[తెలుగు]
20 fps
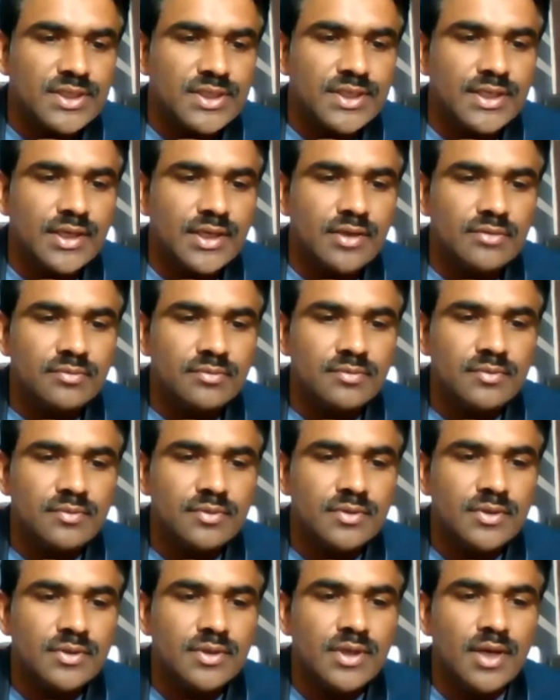రెడ్డి గారు
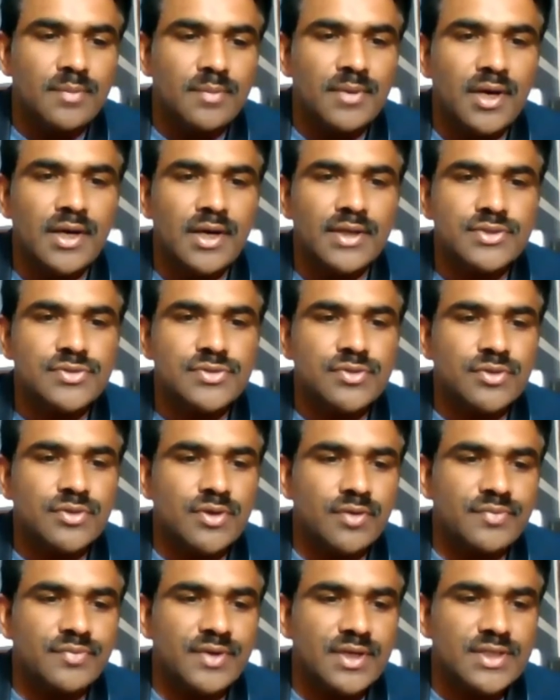ఎమరాల్డ్
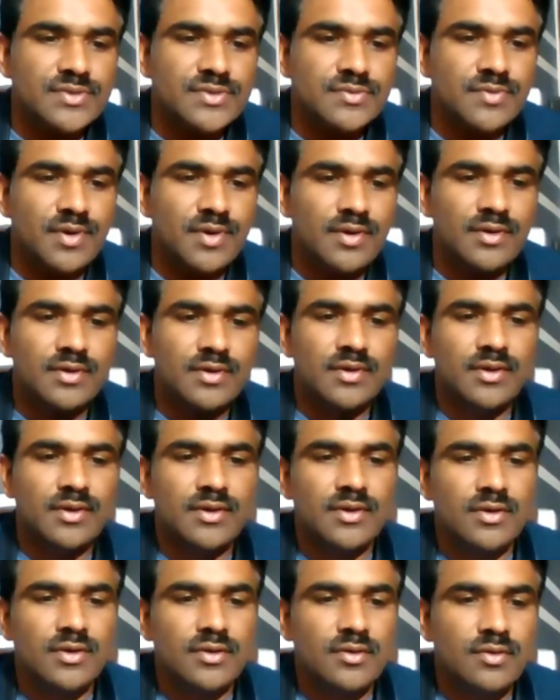ఎగ్జిక్యూటివ్ ఆఫ్ ఇండస్ట్రీగా
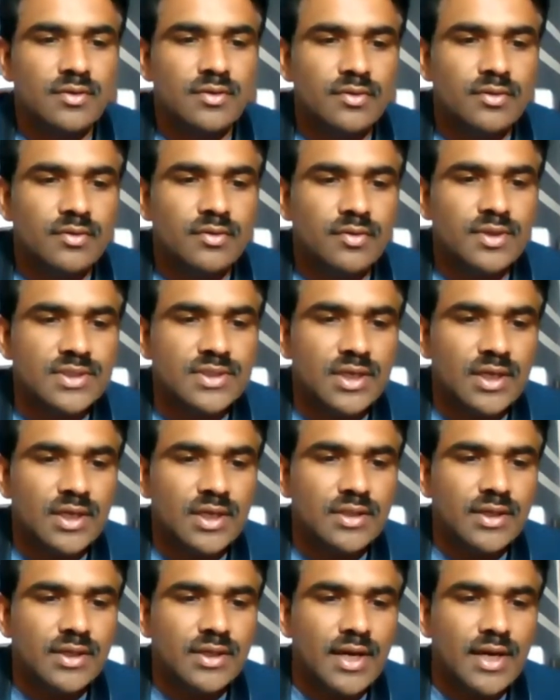
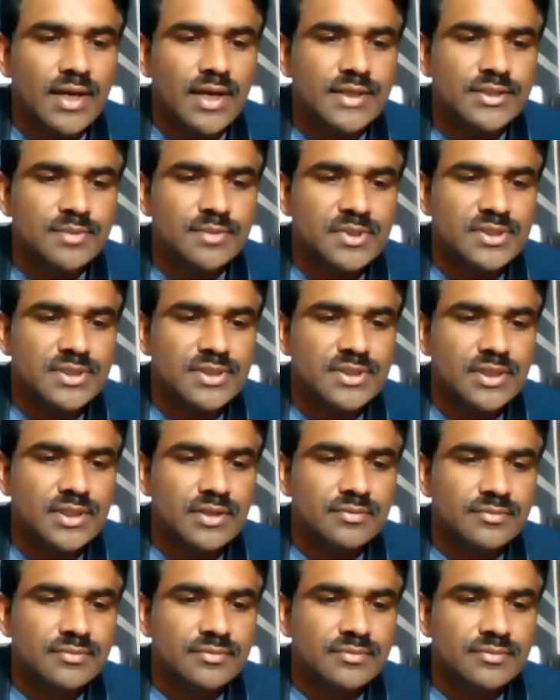ఒకసారి అందరికి హాయ్ చెప్పండి సార్